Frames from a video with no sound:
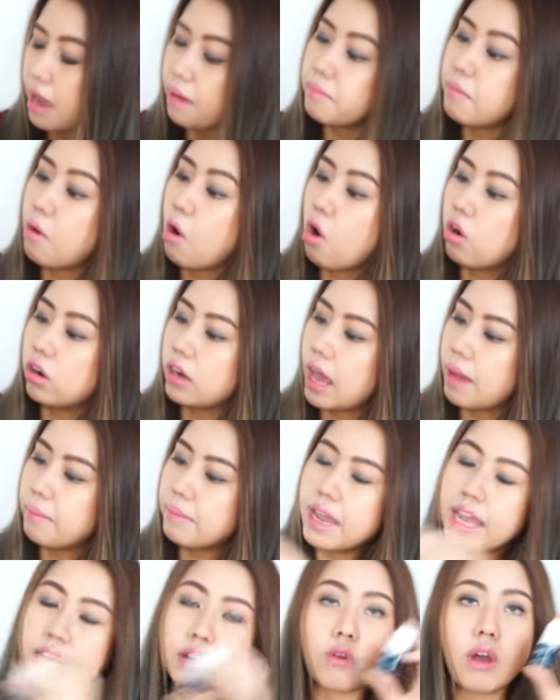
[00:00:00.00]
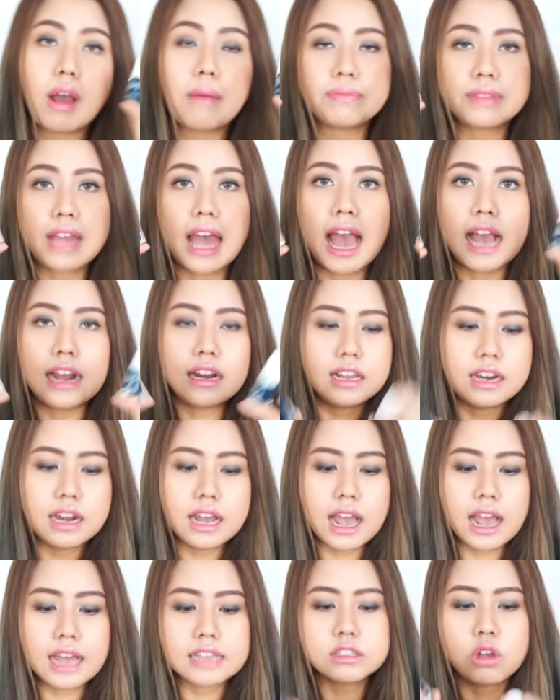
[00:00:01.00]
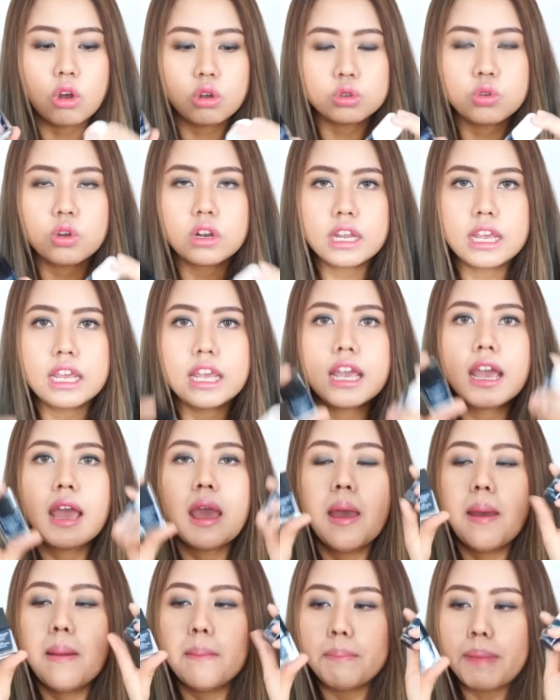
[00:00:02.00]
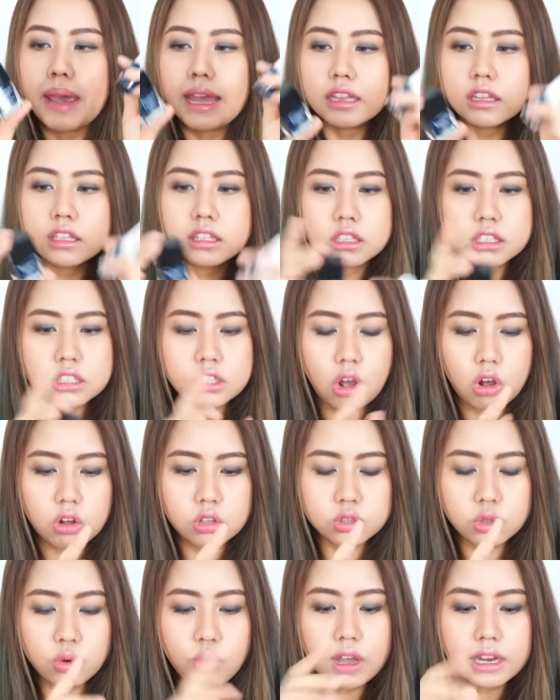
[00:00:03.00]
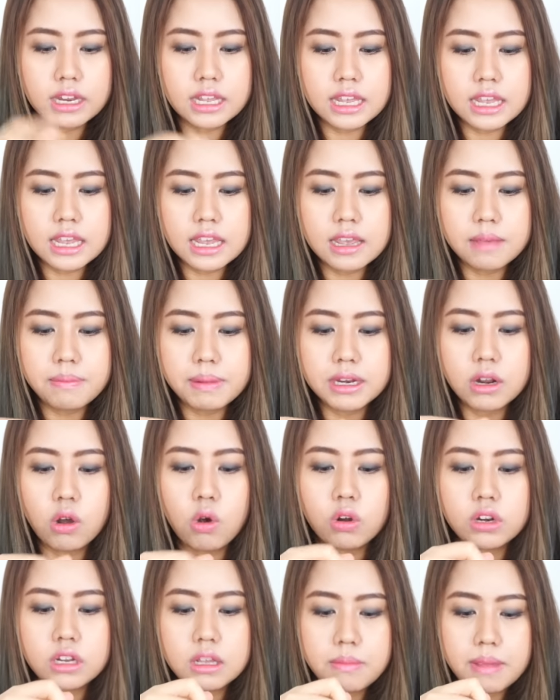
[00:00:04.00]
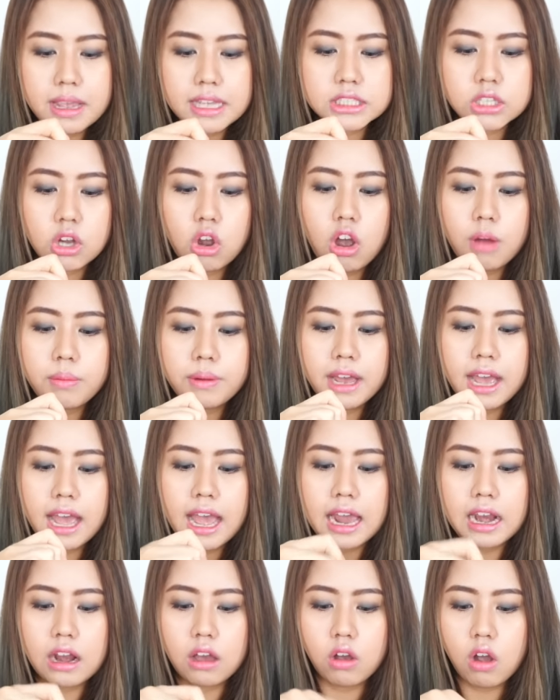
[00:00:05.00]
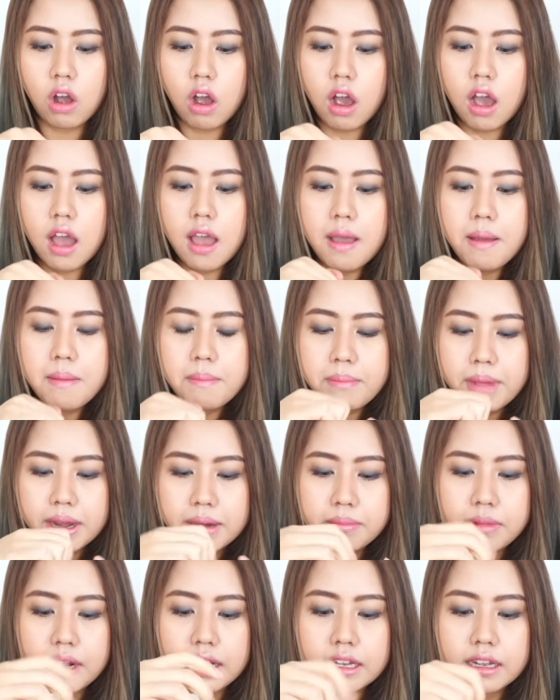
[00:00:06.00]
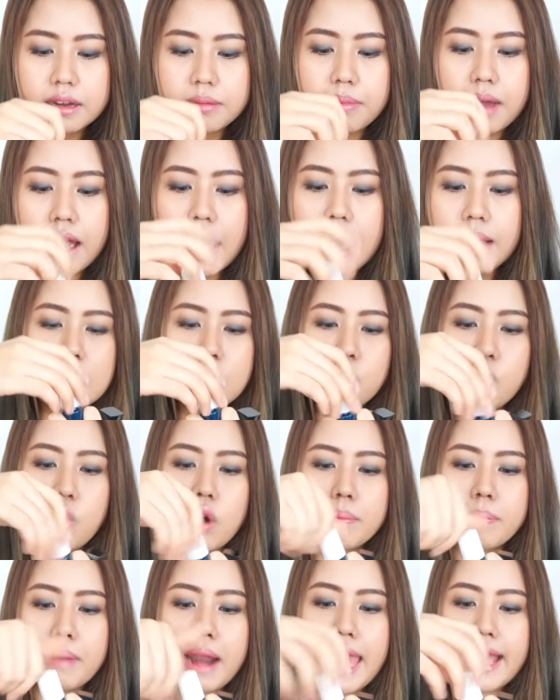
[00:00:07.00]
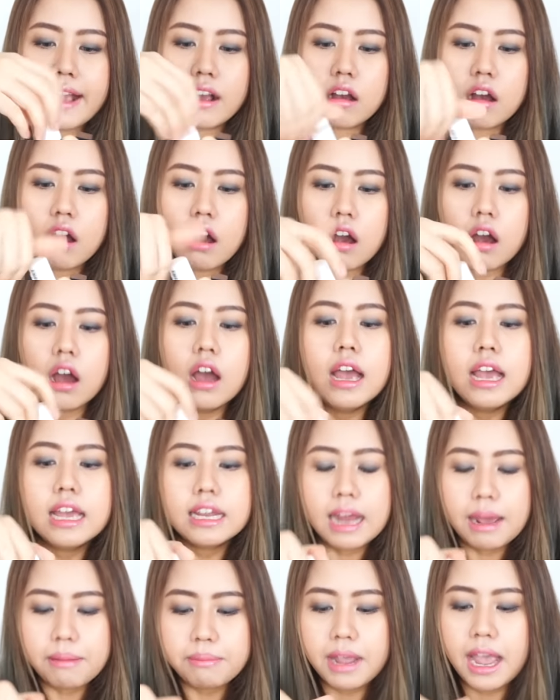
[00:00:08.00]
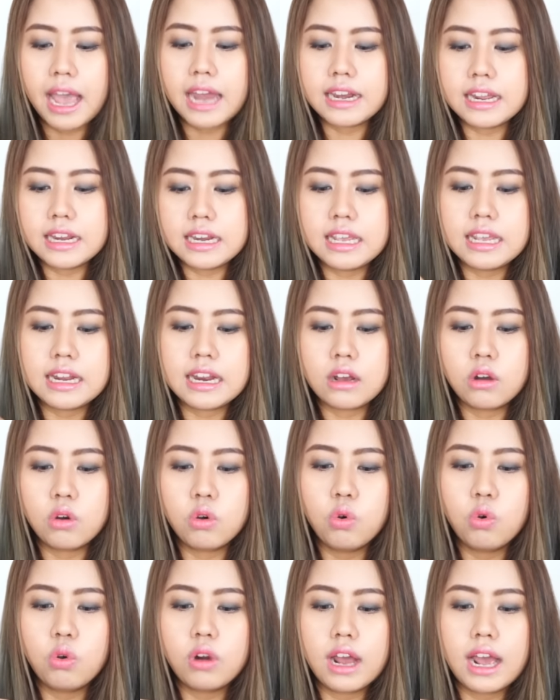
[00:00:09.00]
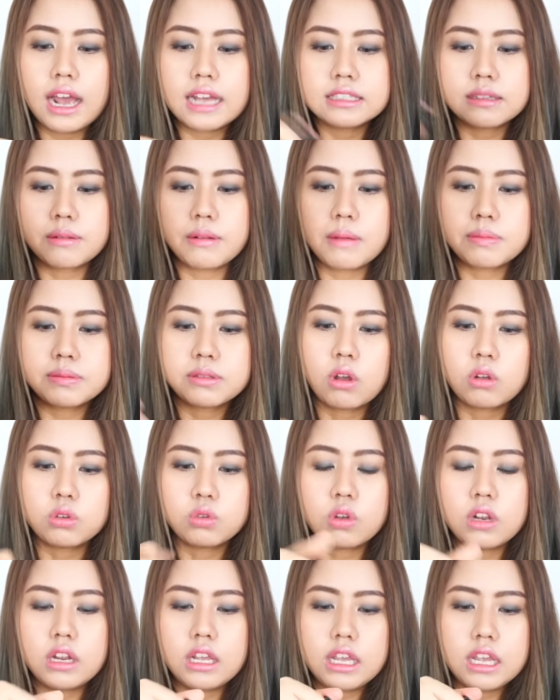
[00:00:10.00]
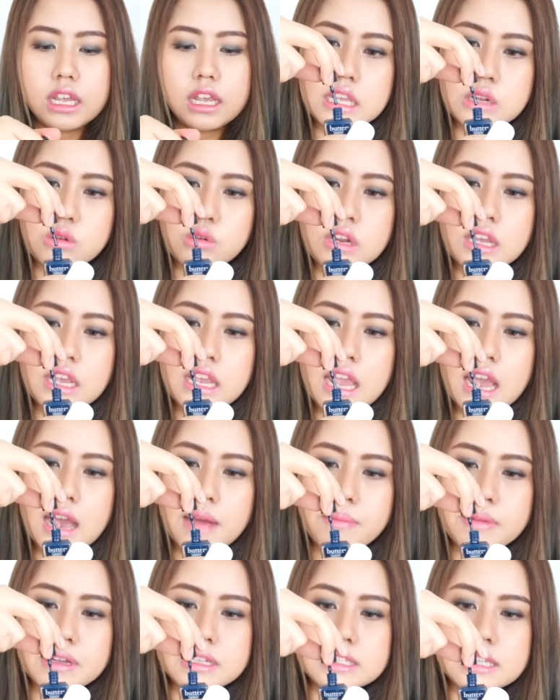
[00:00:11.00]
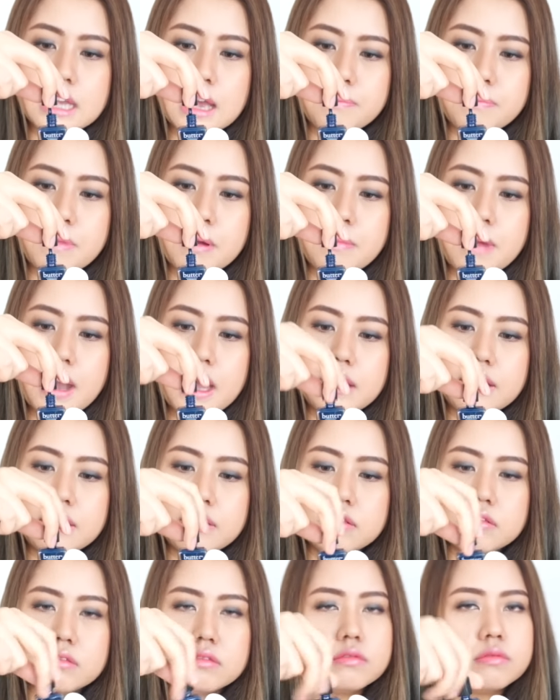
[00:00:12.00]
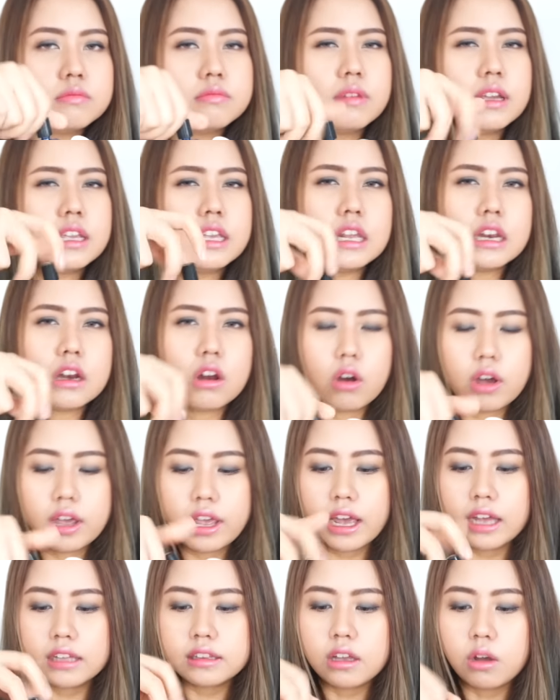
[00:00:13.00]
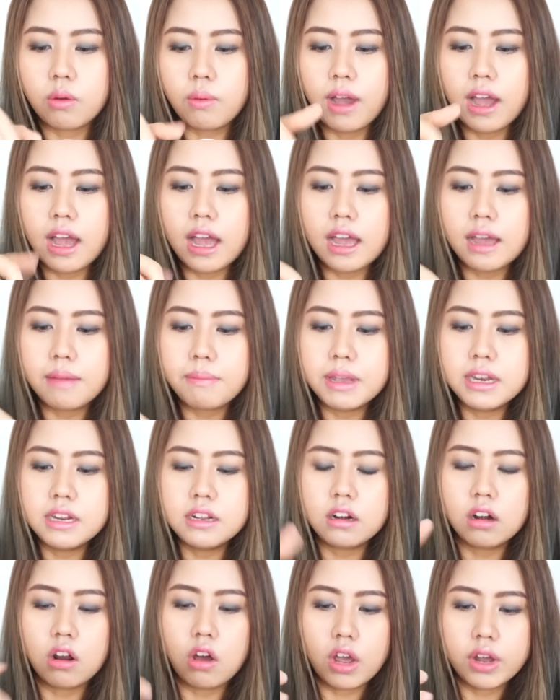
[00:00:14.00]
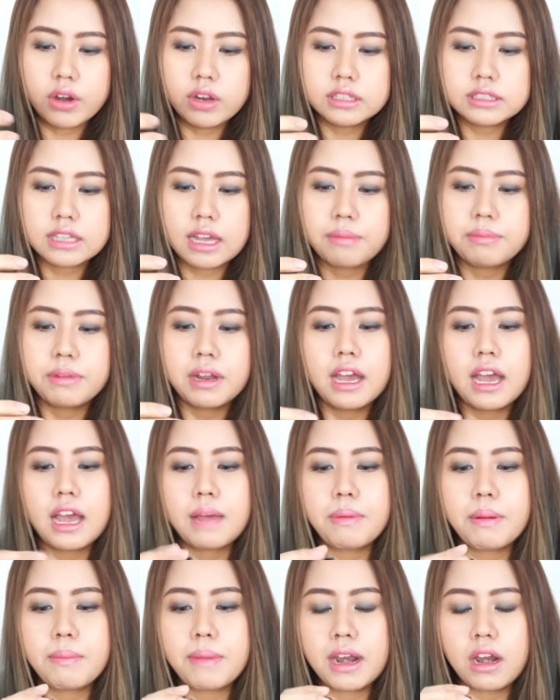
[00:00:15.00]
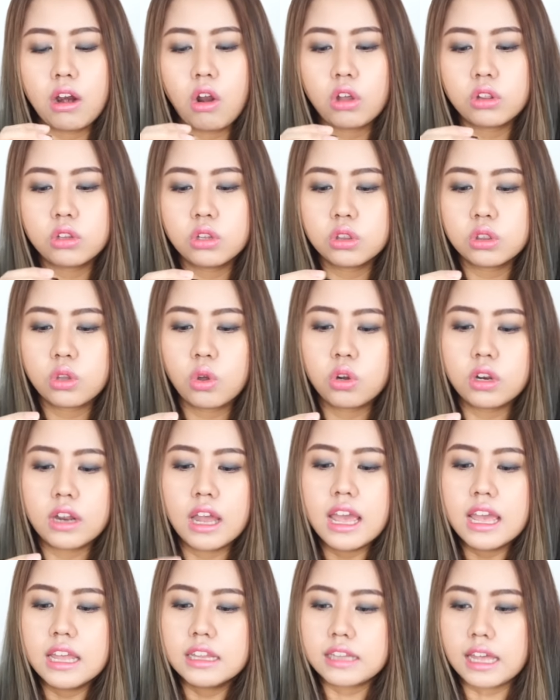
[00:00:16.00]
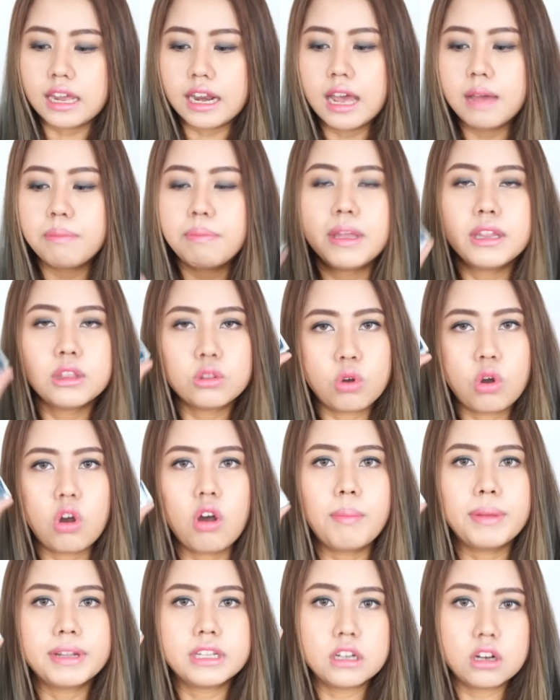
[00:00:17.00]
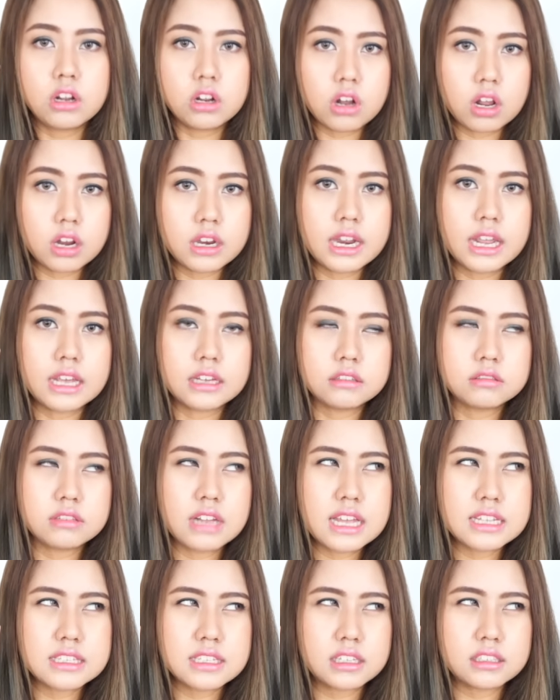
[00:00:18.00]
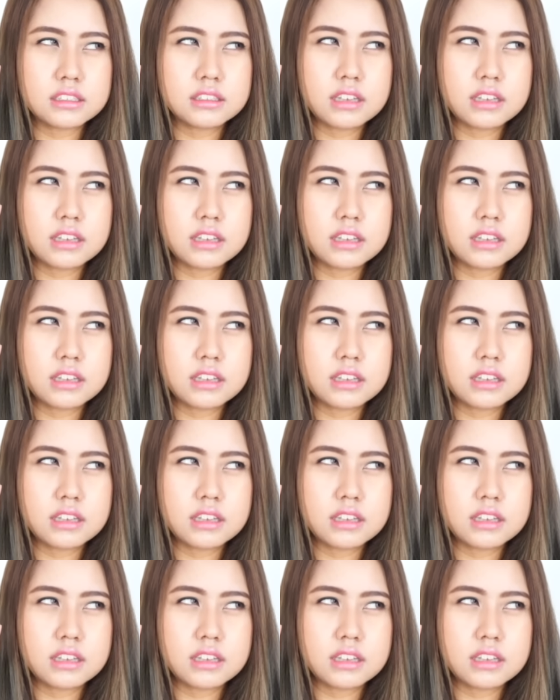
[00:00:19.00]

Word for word: กมองแทบไม่เห็นความต่างเลยนะคะ2ตัวนี้เป็น2ตัวที่เป็นโทนที่เมย์ชอบนะคะแล้วก็มันเหมือนกันมากหัวแปรงก็ทำงานได้ดีทั้งคู่นะคะสำหรับ2ตัวนี้อีทูดี้อ่ะมันจะประมาณไม่กี่ร้อยอ่ะแต่ว่าไม่ถึงร้อยด้วยซ้ำนะคะประมาณร้อยต้นๆแต่ถ้าเป็นตัวของบัตเทอร์ลอนเนี่ยน่าจะ